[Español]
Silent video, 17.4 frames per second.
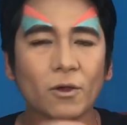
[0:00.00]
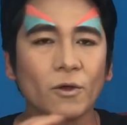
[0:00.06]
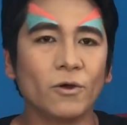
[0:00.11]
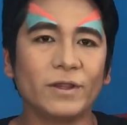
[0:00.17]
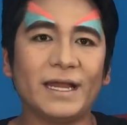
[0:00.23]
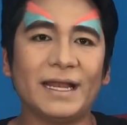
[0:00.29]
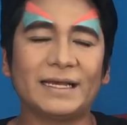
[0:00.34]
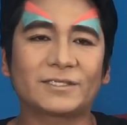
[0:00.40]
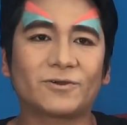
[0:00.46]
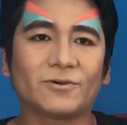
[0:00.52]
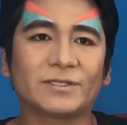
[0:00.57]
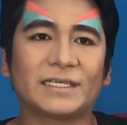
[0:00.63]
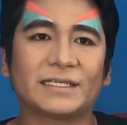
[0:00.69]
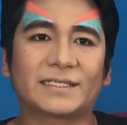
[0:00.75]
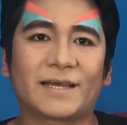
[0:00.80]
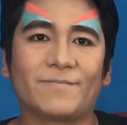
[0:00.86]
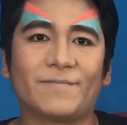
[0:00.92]
o de las
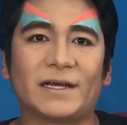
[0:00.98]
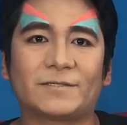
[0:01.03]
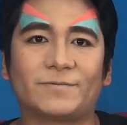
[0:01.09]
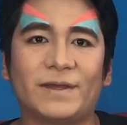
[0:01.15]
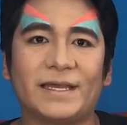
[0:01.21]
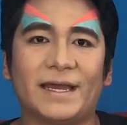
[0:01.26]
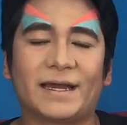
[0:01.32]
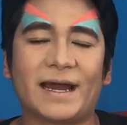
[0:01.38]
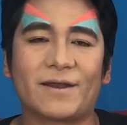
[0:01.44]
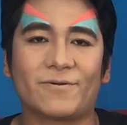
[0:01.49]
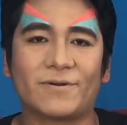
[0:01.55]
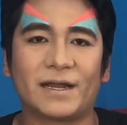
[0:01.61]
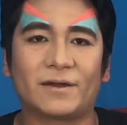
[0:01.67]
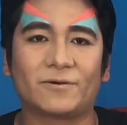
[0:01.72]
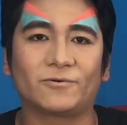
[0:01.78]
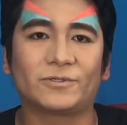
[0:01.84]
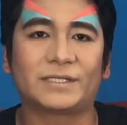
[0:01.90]
cosas que más me
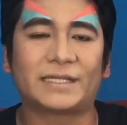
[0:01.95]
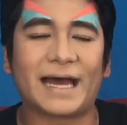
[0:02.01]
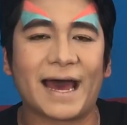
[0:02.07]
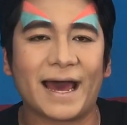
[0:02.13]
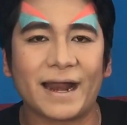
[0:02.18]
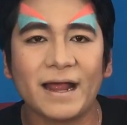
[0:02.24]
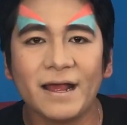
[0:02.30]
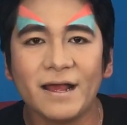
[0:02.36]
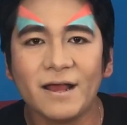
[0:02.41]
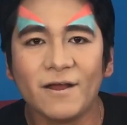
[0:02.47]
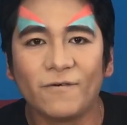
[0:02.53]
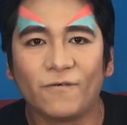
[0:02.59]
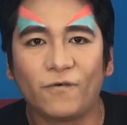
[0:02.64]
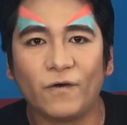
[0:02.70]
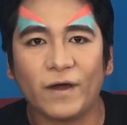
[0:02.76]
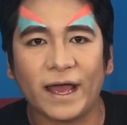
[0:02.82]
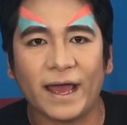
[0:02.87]
llegaron a gustar
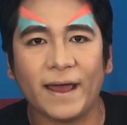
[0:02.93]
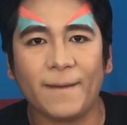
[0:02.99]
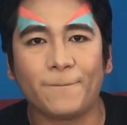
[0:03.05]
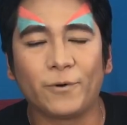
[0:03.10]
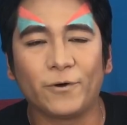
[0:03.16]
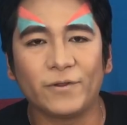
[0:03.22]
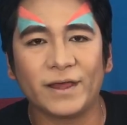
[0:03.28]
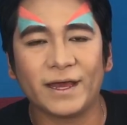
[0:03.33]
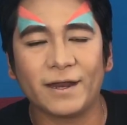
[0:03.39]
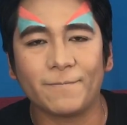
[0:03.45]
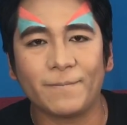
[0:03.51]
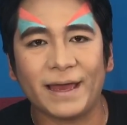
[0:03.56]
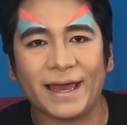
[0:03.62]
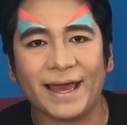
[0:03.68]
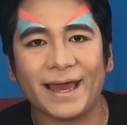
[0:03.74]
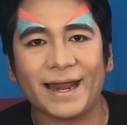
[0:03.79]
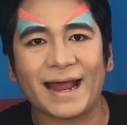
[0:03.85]
fue poder
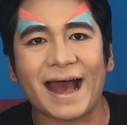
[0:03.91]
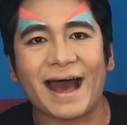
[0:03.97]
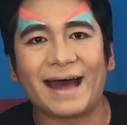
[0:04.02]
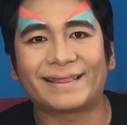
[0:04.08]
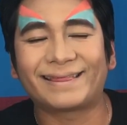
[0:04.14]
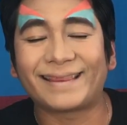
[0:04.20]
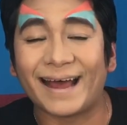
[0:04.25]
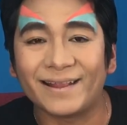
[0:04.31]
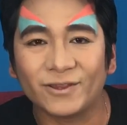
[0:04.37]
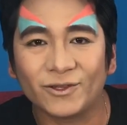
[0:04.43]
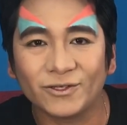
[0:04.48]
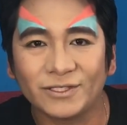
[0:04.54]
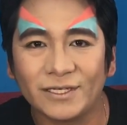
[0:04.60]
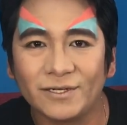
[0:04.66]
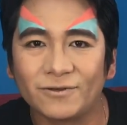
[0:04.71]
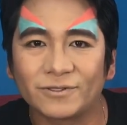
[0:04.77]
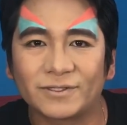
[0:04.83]
ver a
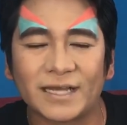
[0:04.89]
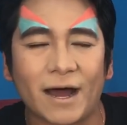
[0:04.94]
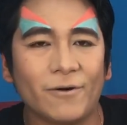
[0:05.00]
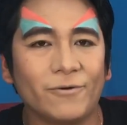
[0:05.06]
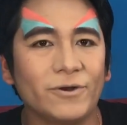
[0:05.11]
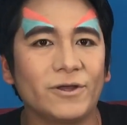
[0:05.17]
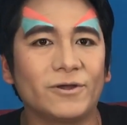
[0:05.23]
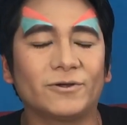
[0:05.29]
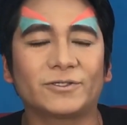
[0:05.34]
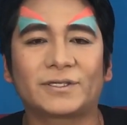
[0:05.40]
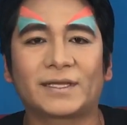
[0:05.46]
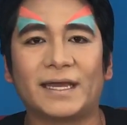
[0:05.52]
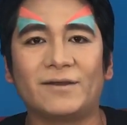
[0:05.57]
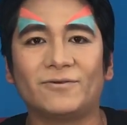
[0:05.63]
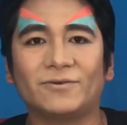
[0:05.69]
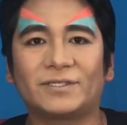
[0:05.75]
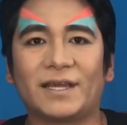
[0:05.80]
tantos dinosaurios
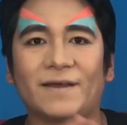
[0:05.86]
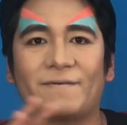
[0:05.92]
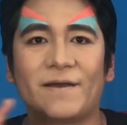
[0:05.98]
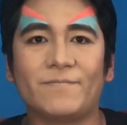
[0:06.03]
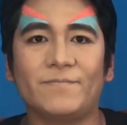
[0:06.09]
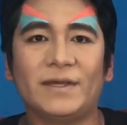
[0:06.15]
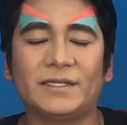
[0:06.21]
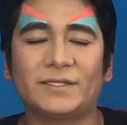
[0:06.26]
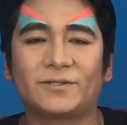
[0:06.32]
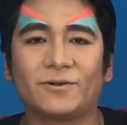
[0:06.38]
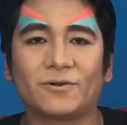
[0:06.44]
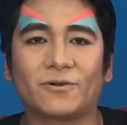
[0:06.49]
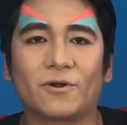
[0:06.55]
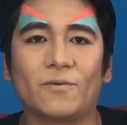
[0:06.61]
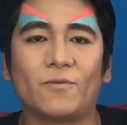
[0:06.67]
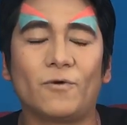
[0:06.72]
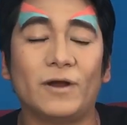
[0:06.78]
que no se habían
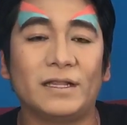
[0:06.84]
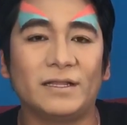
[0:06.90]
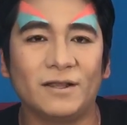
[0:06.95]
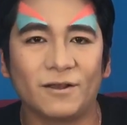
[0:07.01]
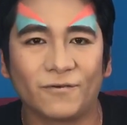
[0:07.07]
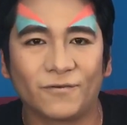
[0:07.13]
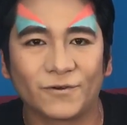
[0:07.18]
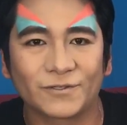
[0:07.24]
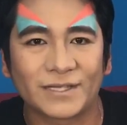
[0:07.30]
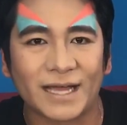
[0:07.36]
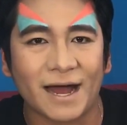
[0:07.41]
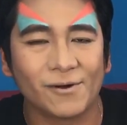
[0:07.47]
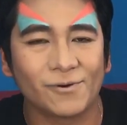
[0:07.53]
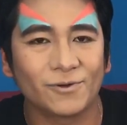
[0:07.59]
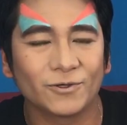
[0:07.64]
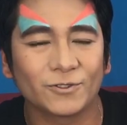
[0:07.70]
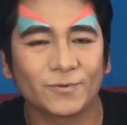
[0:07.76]
visto como el
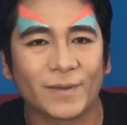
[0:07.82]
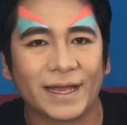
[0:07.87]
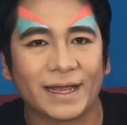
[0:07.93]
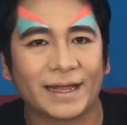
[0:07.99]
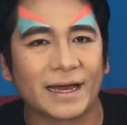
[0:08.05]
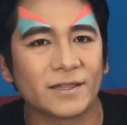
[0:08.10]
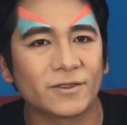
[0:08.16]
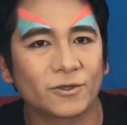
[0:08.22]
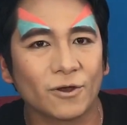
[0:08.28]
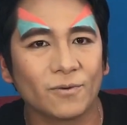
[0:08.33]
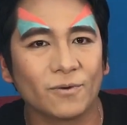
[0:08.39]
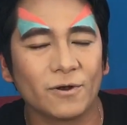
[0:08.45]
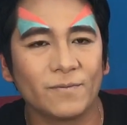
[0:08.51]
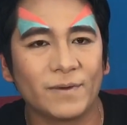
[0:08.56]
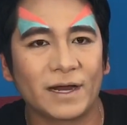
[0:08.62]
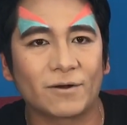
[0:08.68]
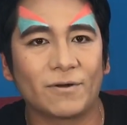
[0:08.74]
Dilophosaurus, me encantó
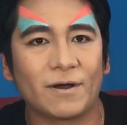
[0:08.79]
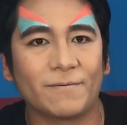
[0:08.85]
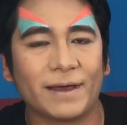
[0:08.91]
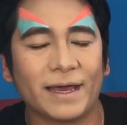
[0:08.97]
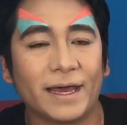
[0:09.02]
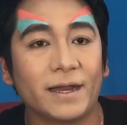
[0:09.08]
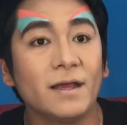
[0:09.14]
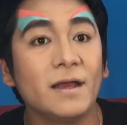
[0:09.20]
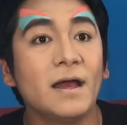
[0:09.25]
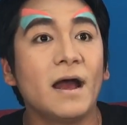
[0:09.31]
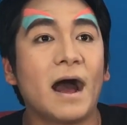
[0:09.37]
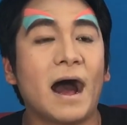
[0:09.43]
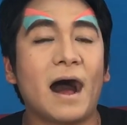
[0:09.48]
volverlo a ver.